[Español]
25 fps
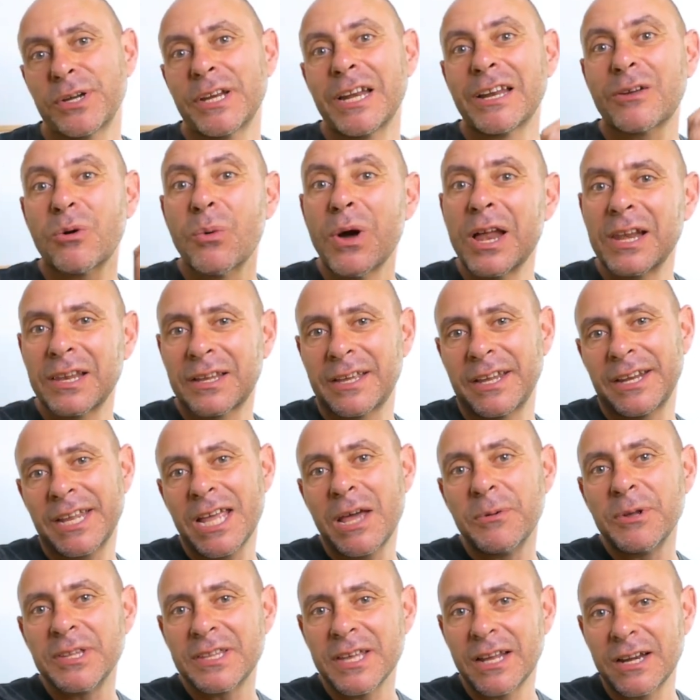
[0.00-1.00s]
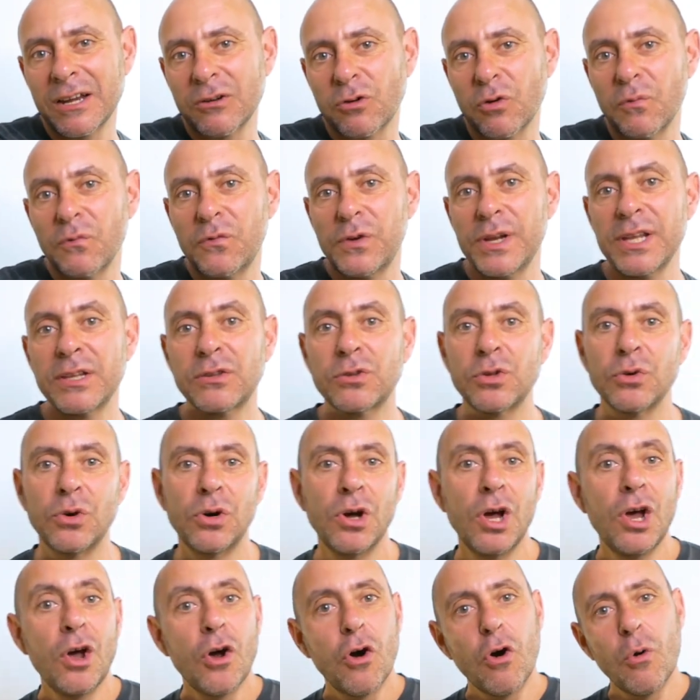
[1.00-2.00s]
en el cual quería evitar el conflicto
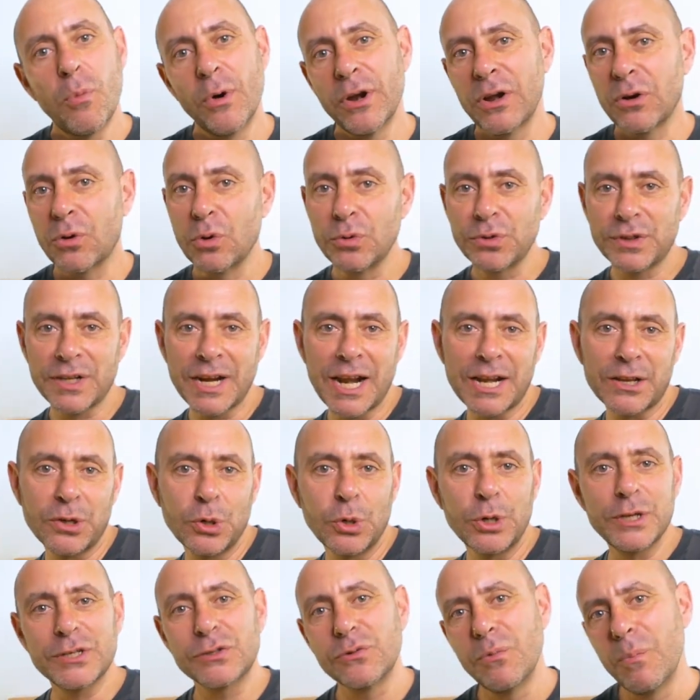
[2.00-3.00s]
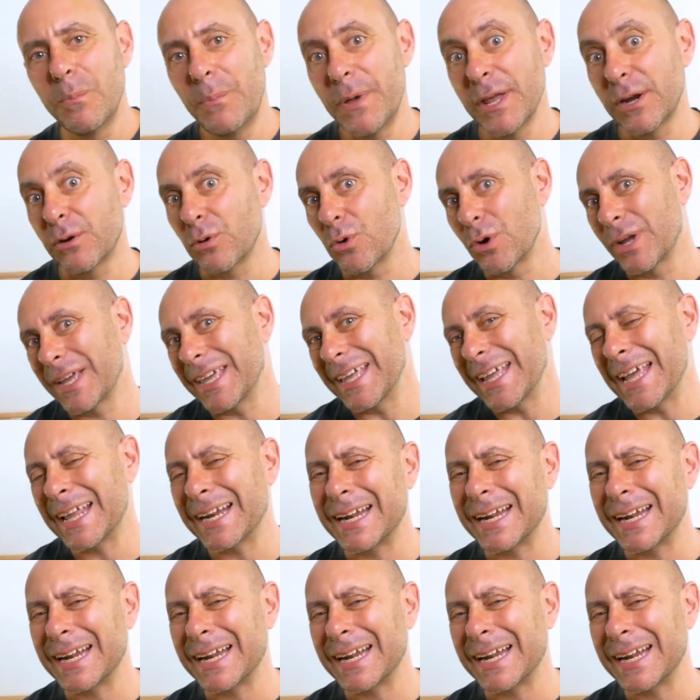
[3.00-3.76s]
o por el contrario es un perro que